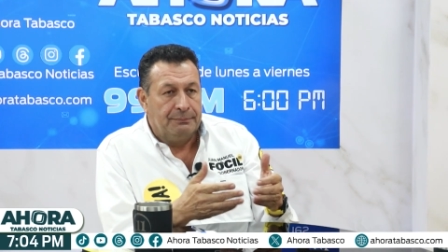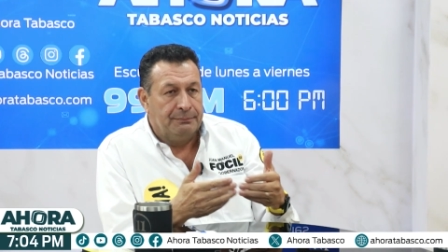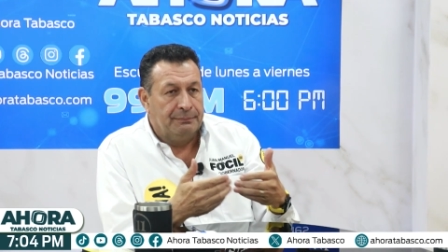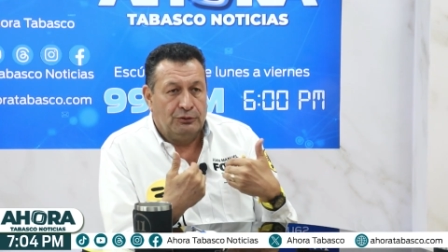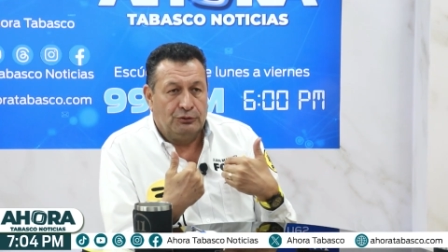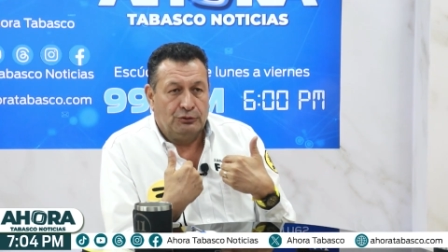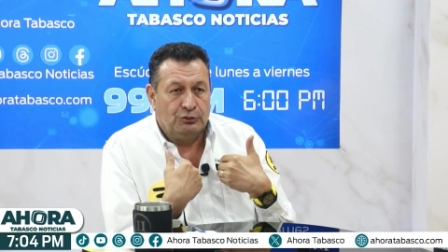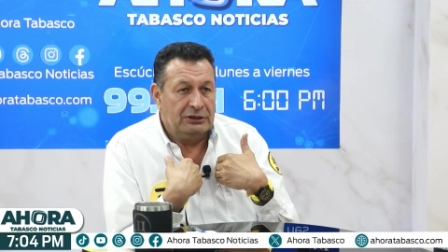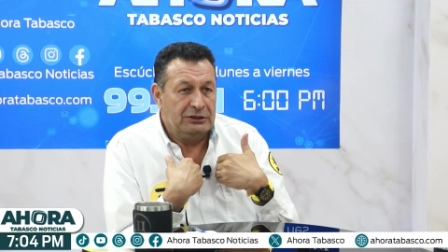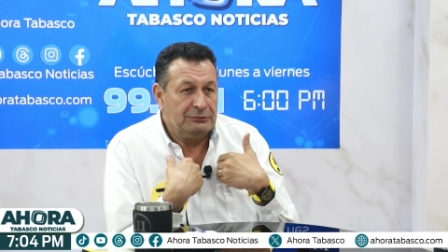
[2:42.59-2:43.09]

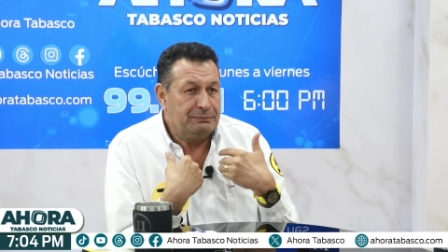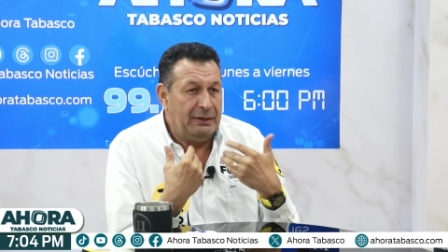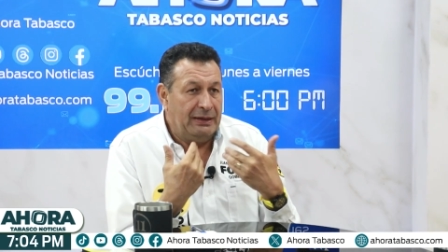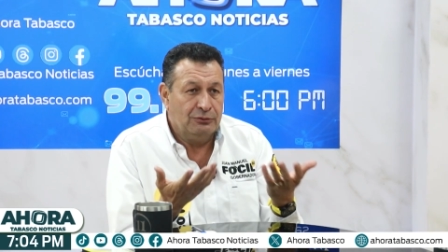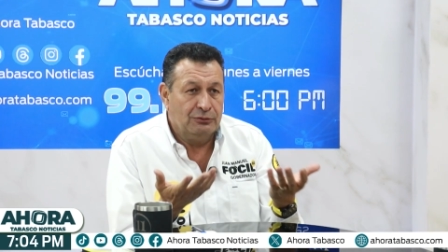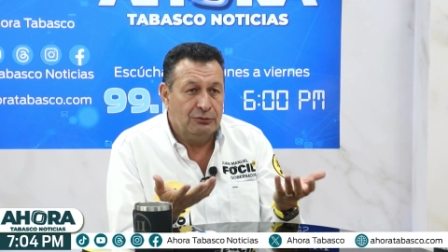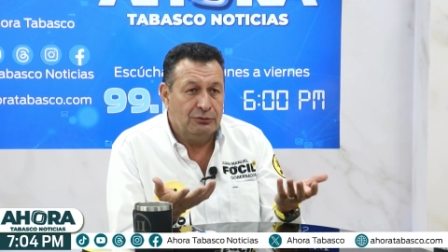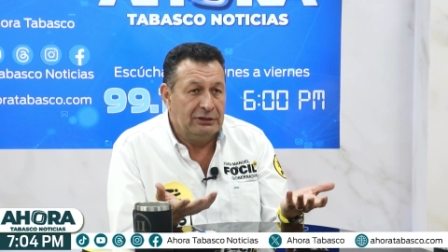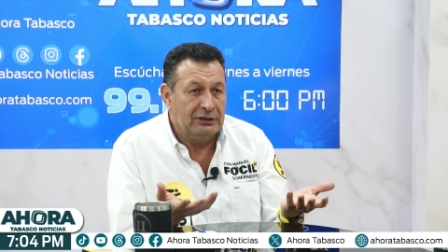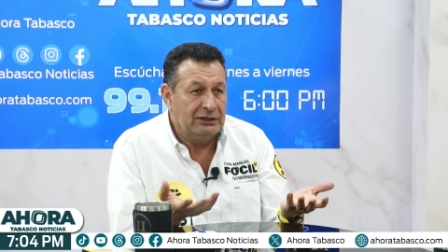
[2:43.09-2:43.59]
pero yo las
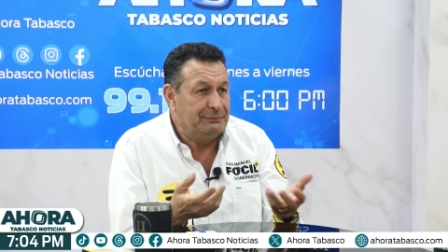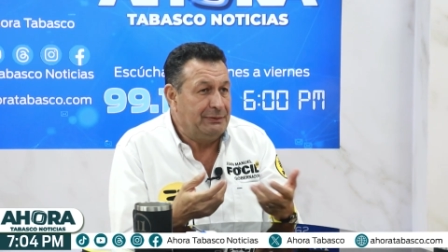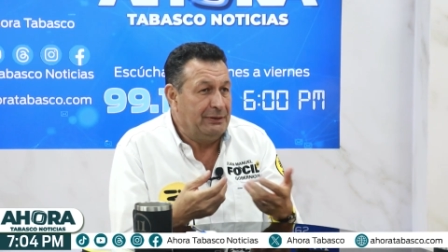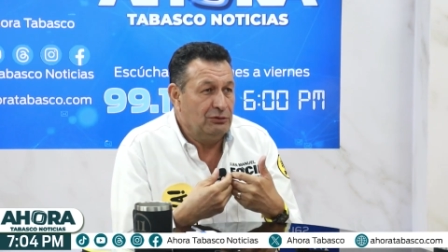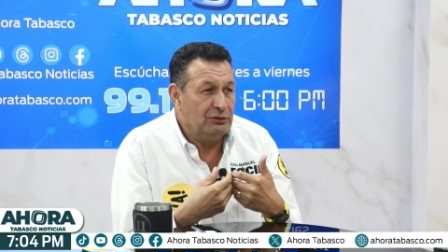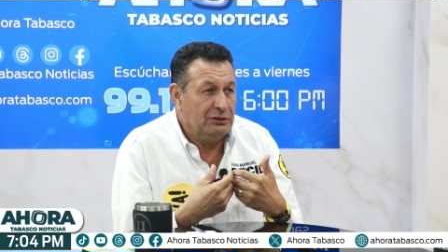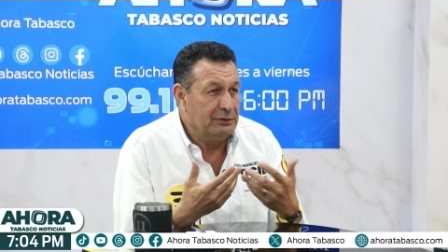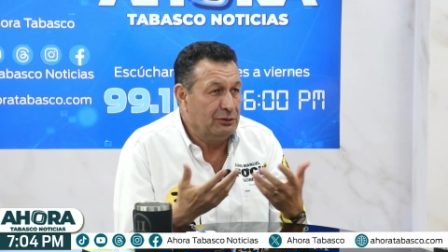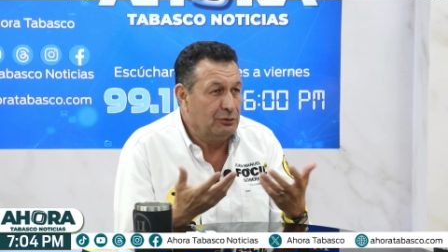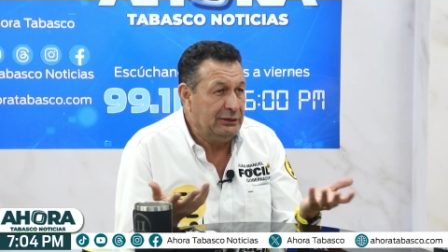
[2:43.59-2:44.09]
pago y las
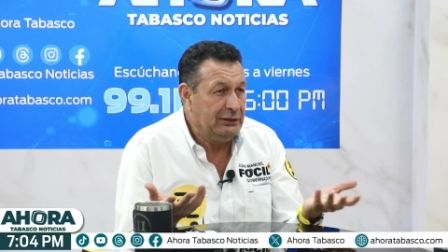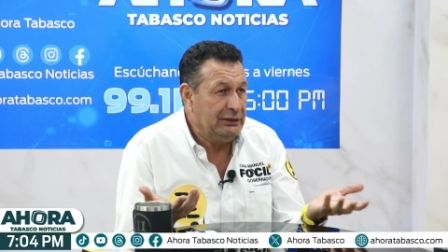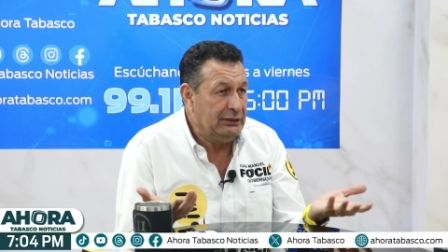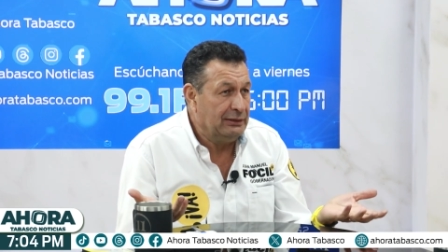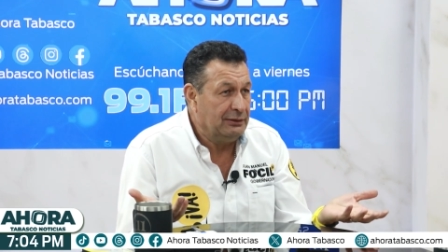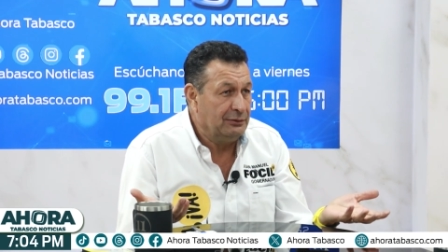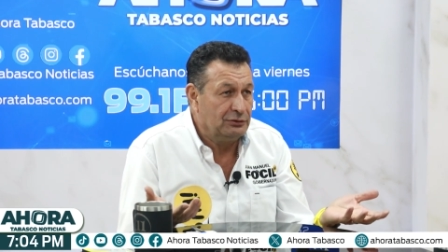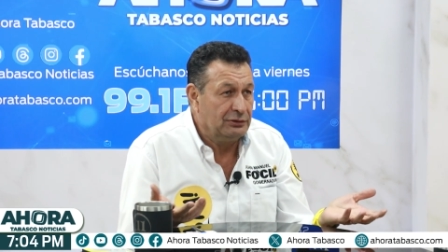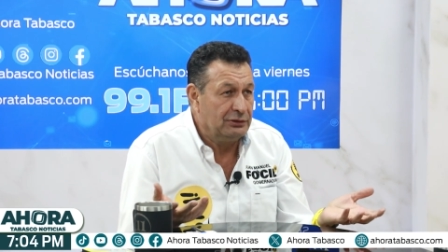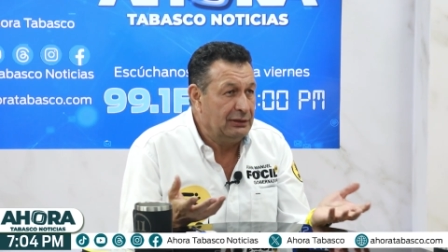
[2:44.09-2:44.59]
pago de mi
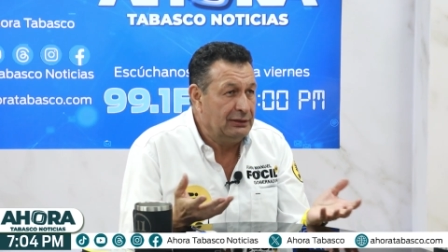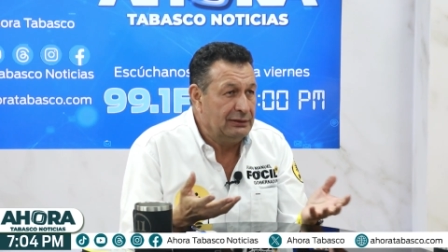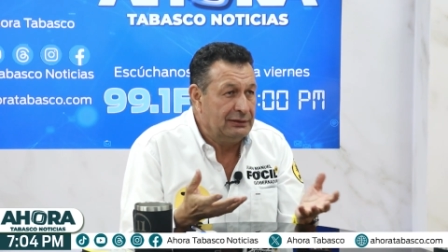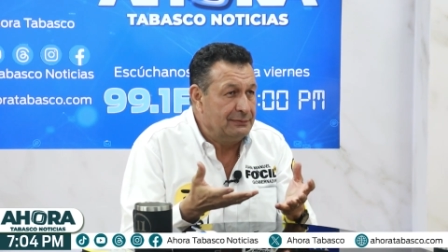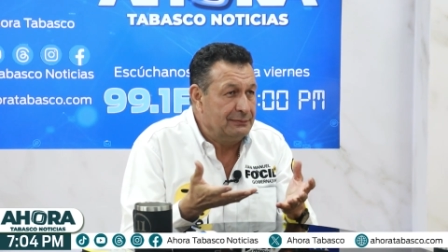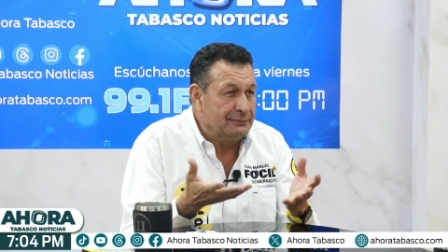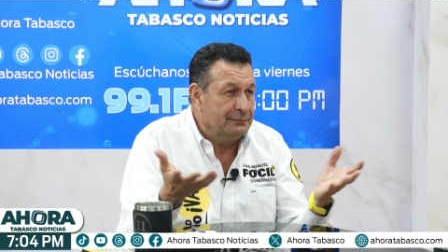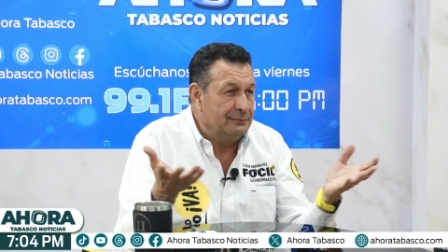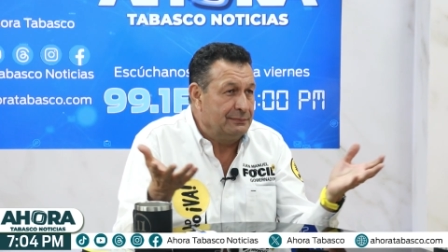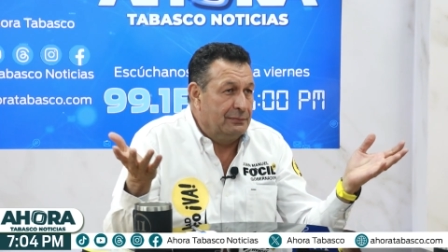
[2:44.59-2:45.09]
cuenta, o sea,
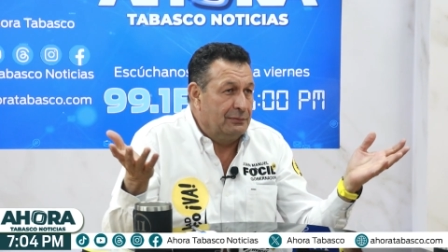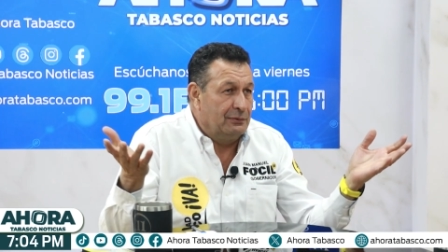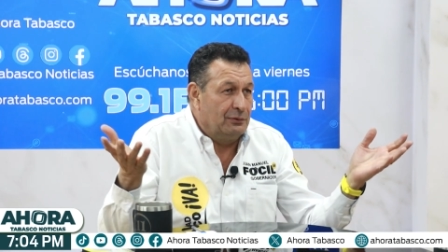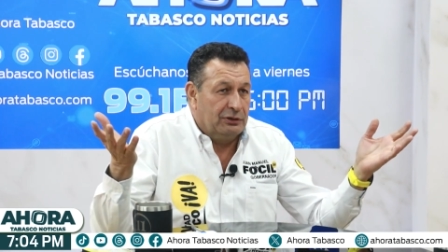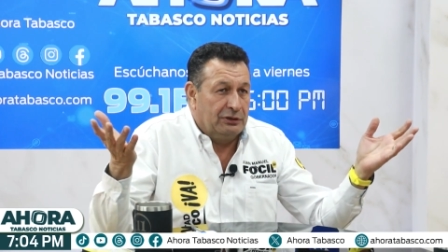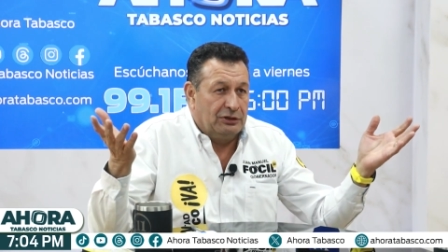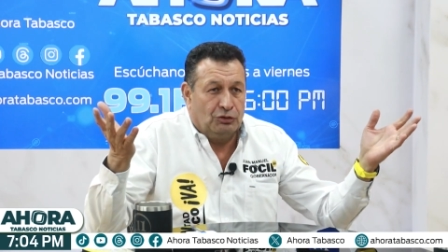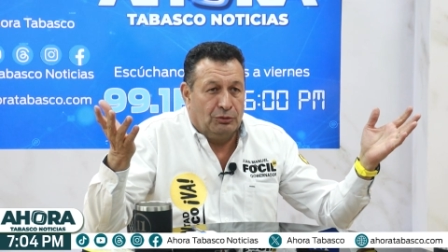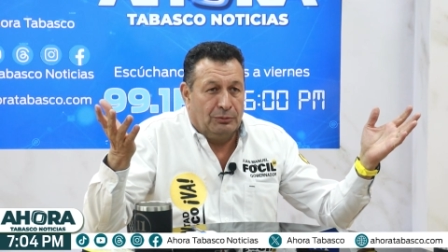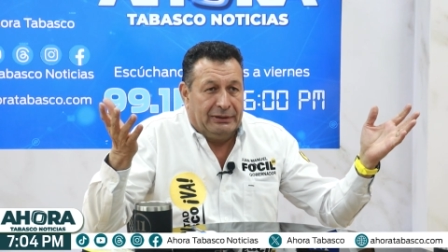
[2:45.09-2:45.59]

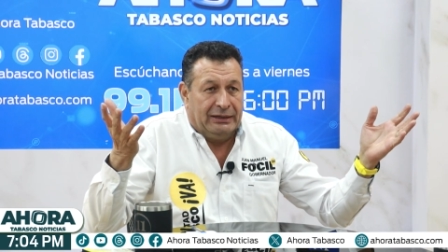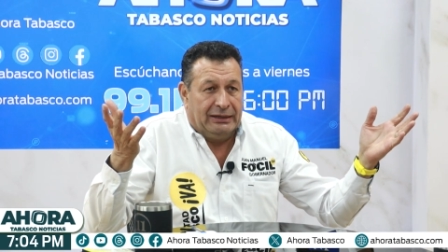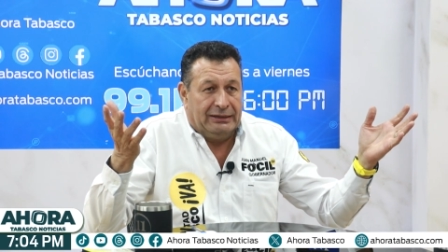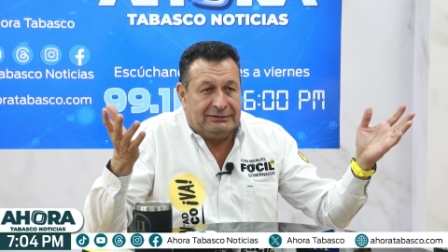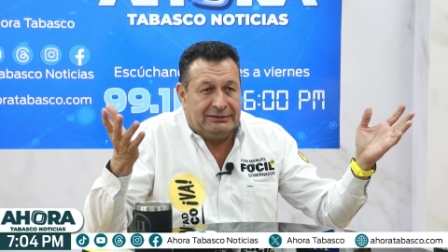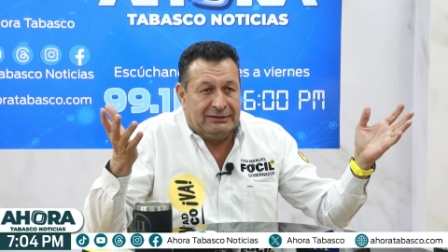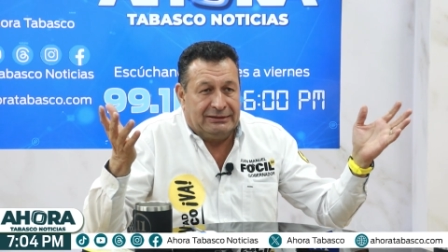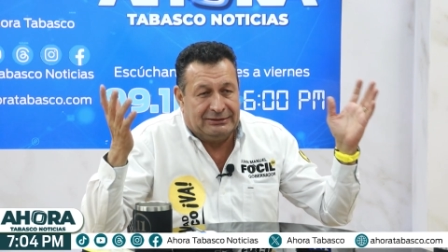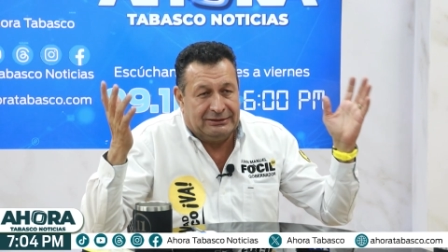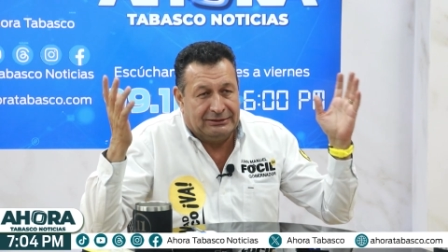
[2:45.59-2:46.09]
lo que yo me
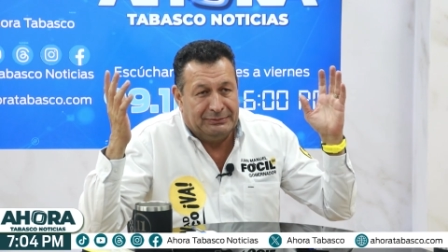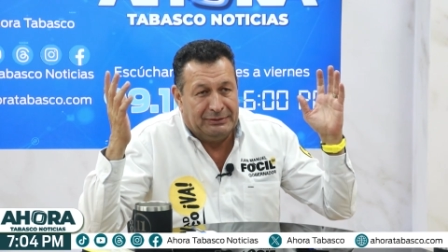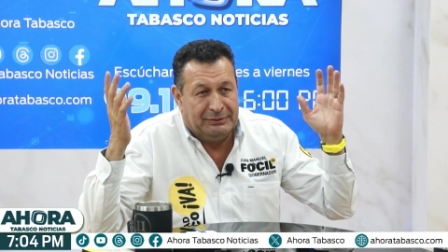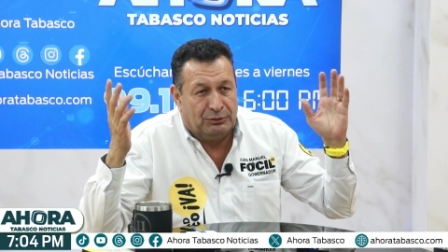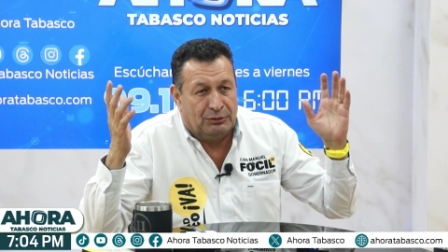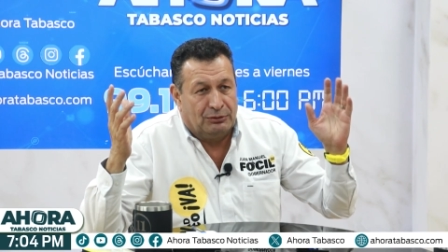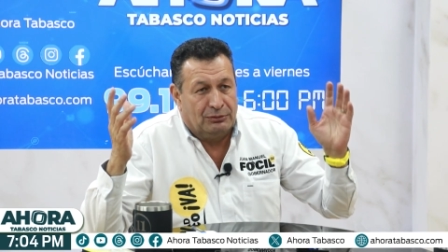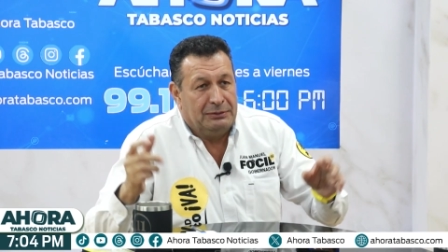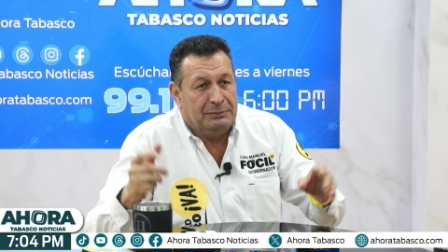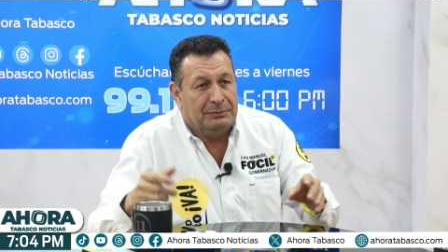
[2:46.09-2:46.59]
gaste ese es mi
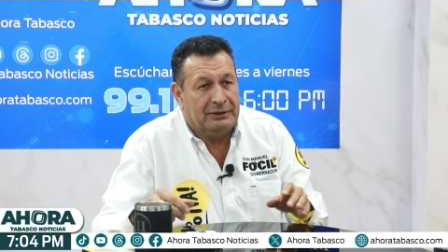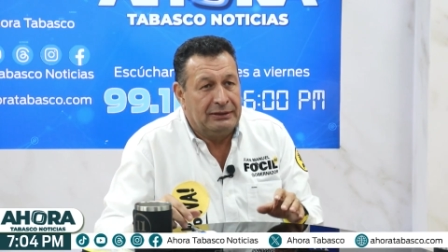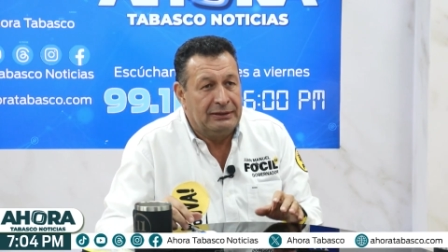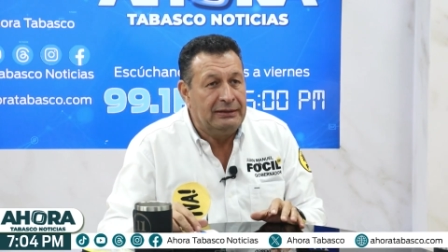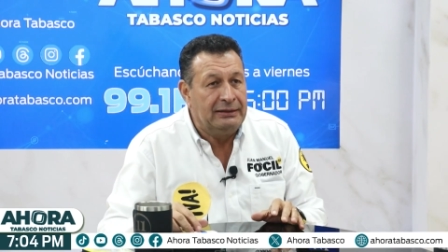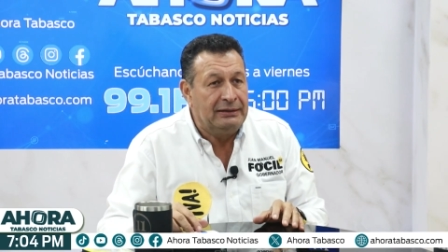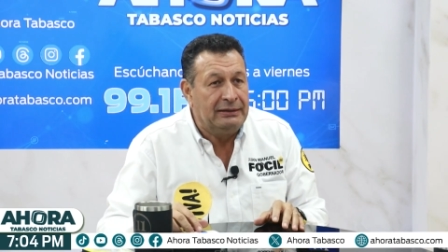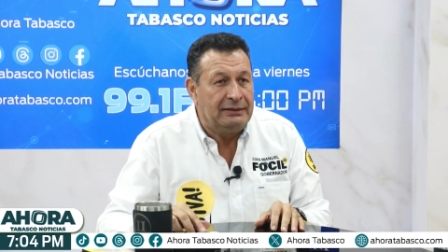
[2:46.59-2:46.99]
problema,